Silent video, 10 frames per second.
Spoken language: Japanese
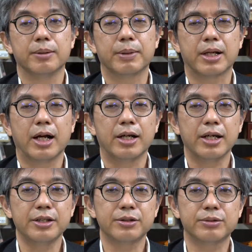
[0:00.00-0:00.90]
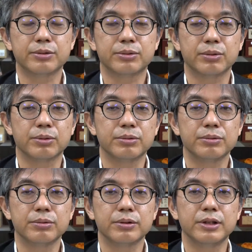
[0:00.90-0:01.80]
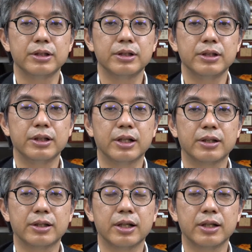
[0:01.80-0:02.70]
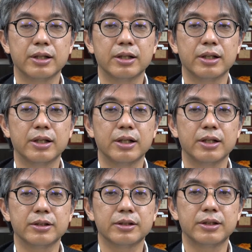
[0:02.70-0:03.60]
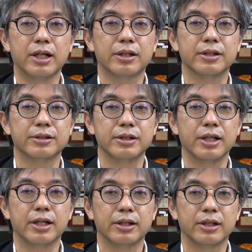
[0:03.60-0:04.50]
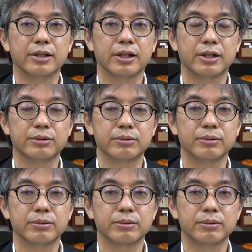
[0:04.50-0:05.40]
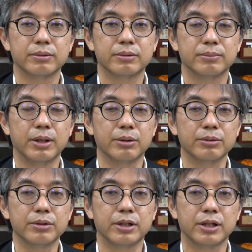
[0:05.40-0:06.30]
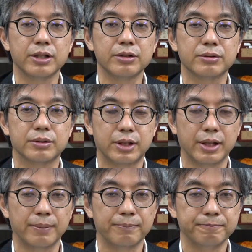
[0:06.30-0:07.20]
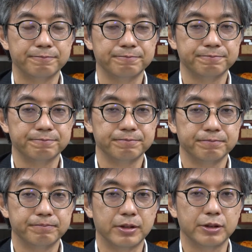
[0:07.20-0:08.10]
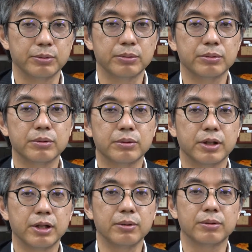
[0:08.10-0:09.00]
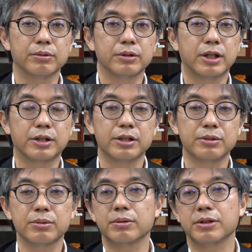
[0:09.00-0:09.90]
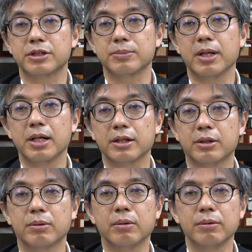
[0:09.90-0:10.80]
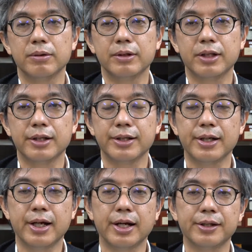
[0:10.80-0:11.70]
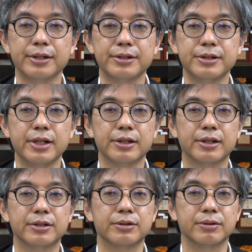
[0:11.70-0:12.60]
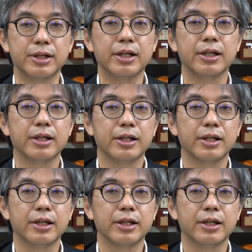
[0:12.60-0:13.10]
まあ、掛け軸という言い方自体ですねなんだかその、まあ、要するに掛け軸って、まあ、日本の絵の形の一番基本的な形なんですよね。